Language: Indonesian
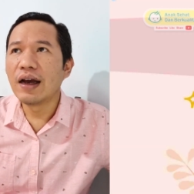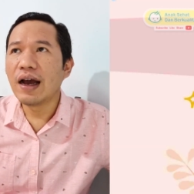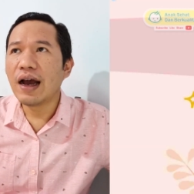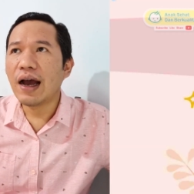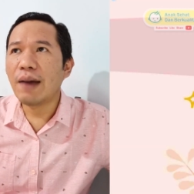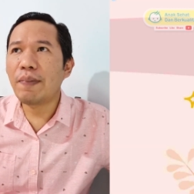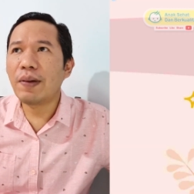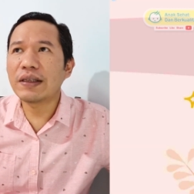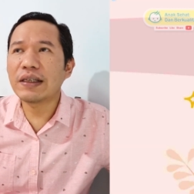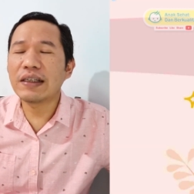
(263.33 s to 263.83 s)

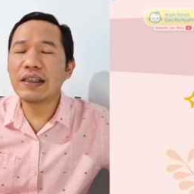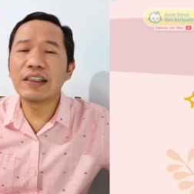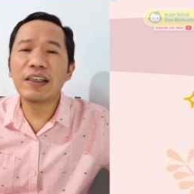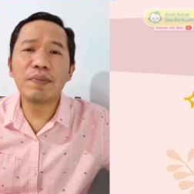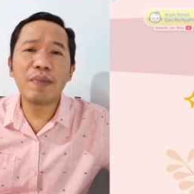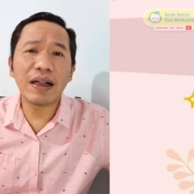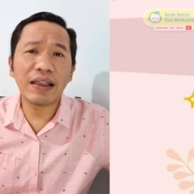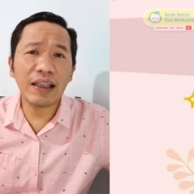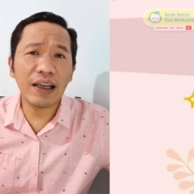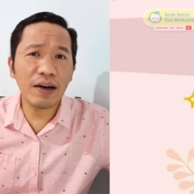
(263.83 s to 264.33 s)
Apa saja sih
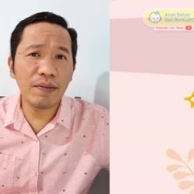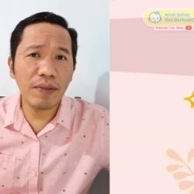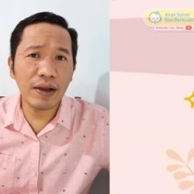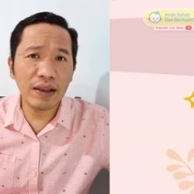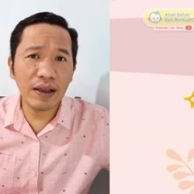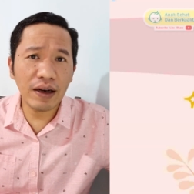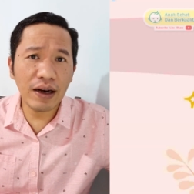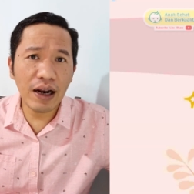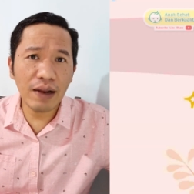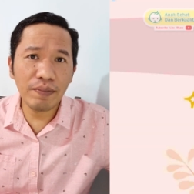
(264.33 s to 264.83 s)

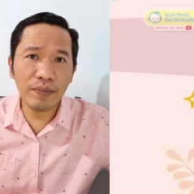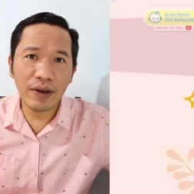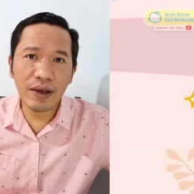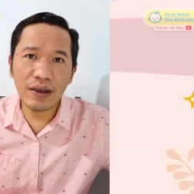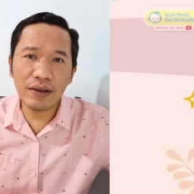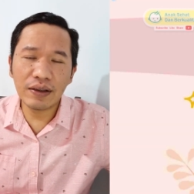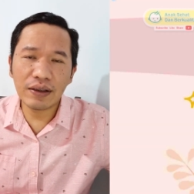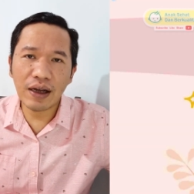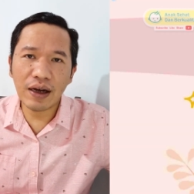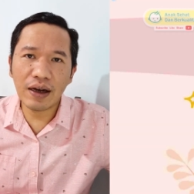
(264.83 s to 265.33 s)
materi-materi dalam
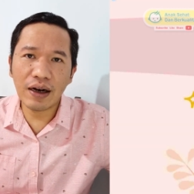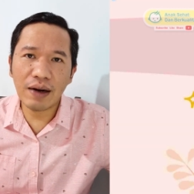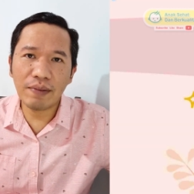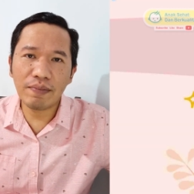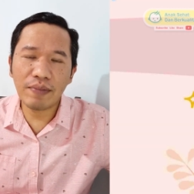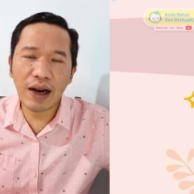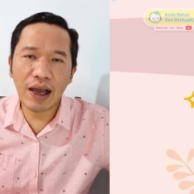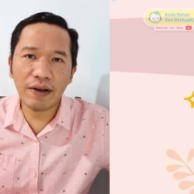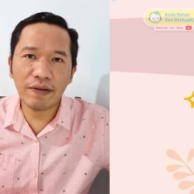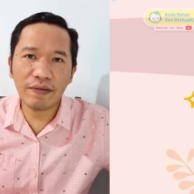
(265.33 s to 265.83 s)

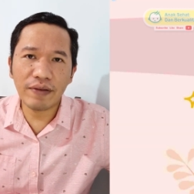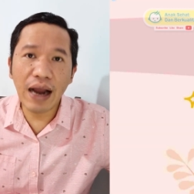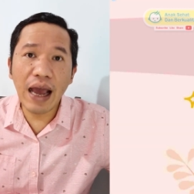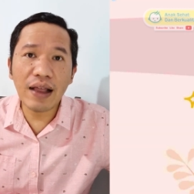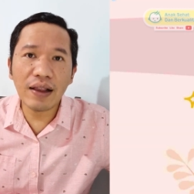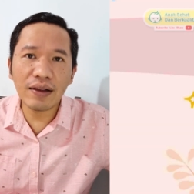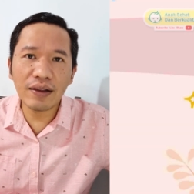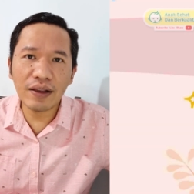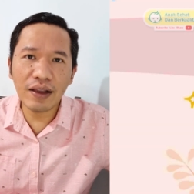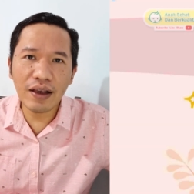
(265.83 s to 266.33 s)
Instagram Live
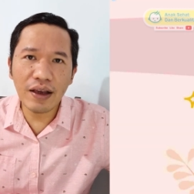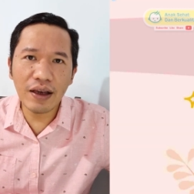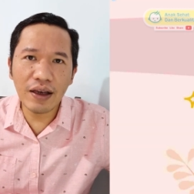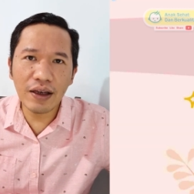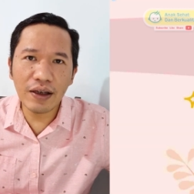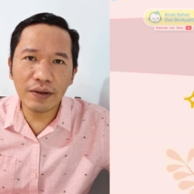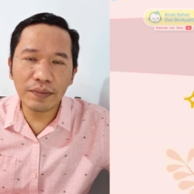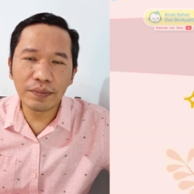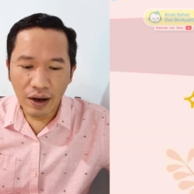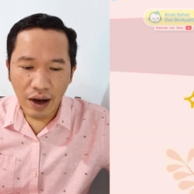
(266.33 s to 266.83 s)

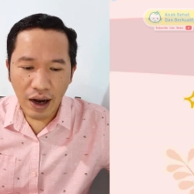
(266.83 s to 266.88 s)
nanti?